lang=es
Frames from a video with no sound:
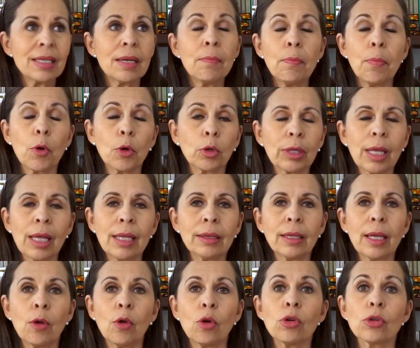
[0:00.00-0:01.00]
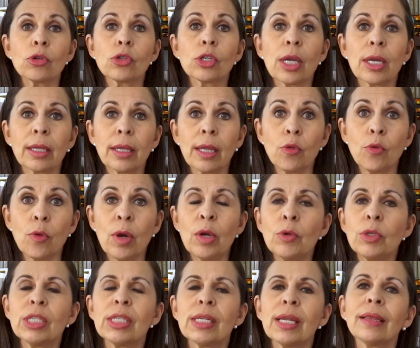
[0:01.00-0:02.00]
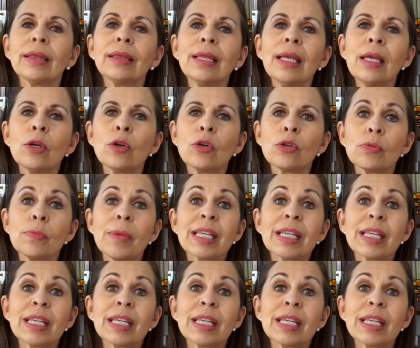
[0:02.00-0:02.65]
importante conocer de duelo y sentirnos